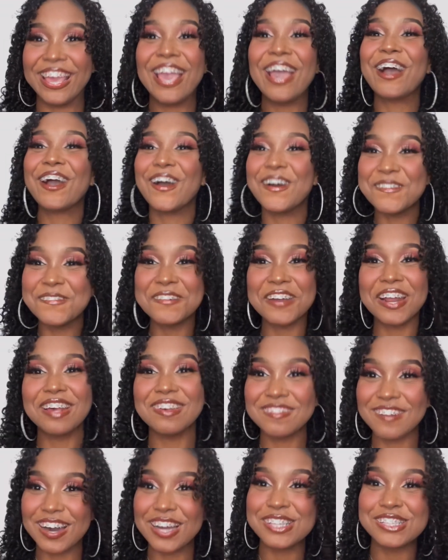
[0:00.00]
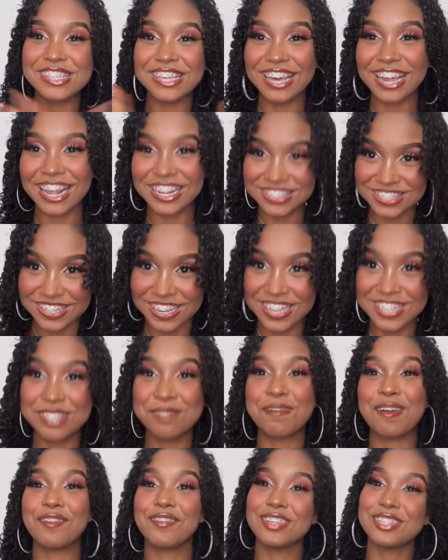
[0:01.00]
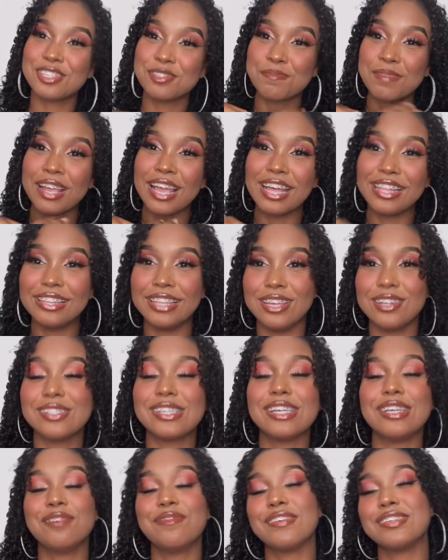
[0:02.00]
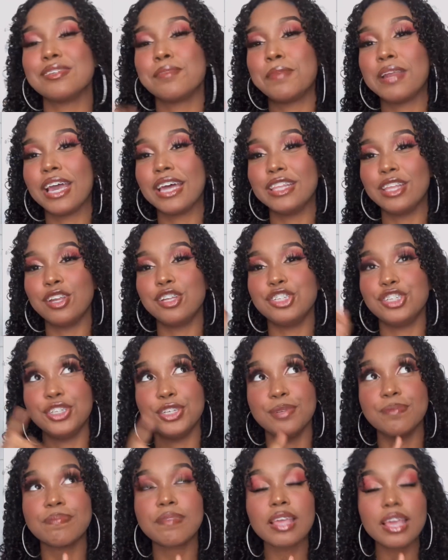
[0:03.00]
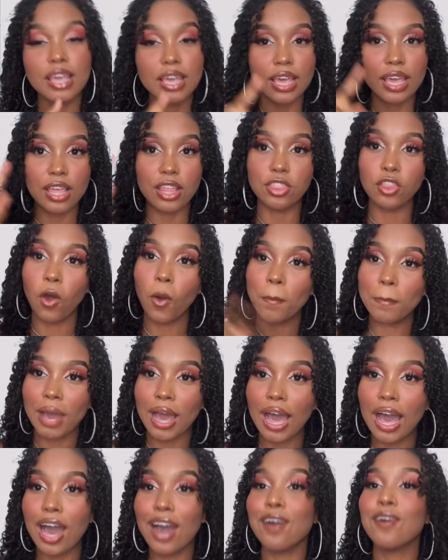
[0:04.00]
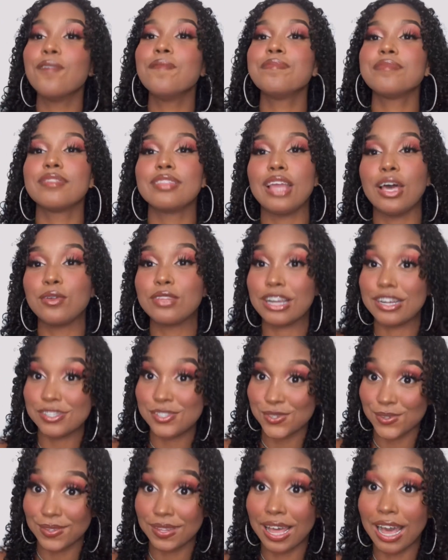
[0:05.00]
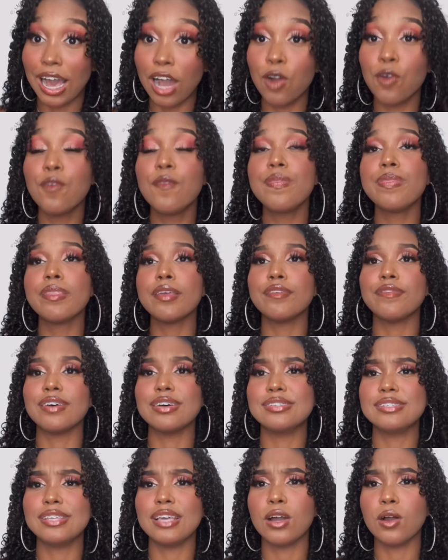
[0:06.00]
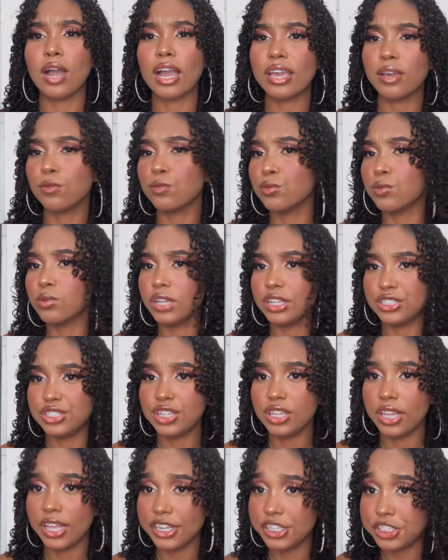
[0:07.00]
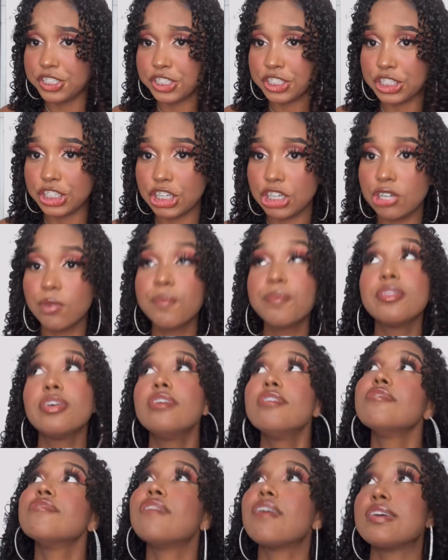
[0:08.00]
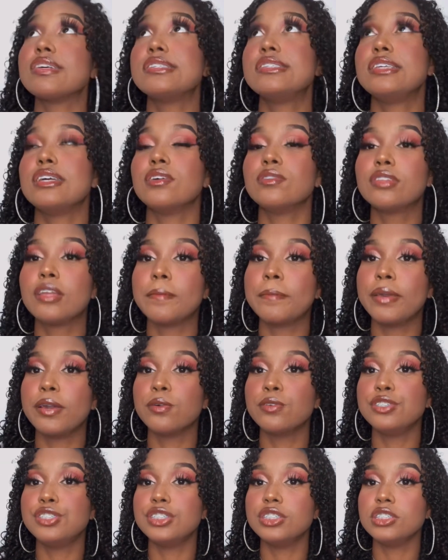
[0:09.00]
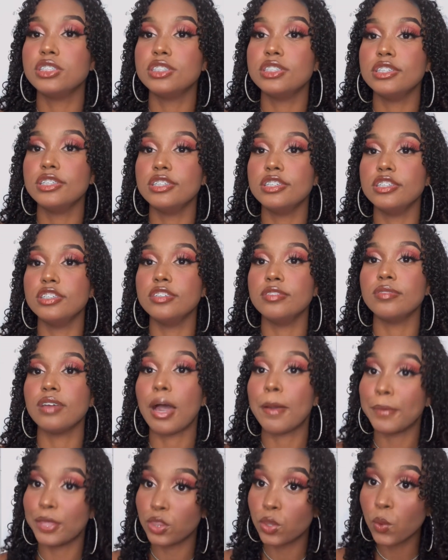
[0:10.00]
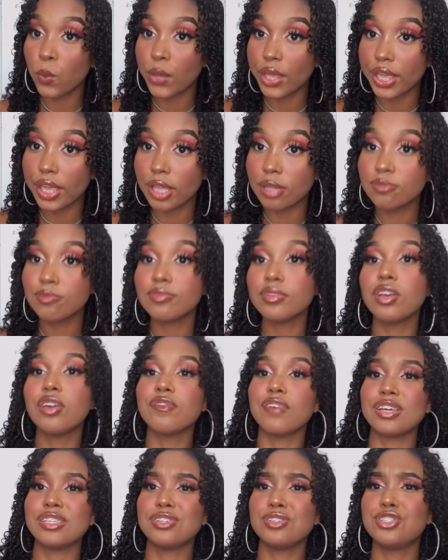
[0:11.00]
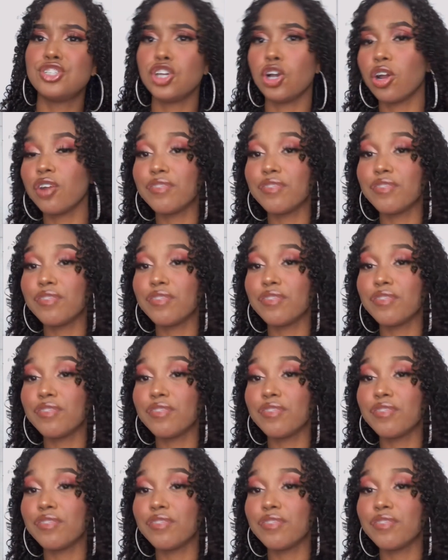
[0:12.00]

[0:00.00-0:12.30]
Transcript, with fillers: eu comprei vários ingredientes pra fazer os brigadeiros. Aí fazia brigadeiro de normal, né, o tradicional, fazia o de leitinho, fazia também o de amendoim, fazer de hora,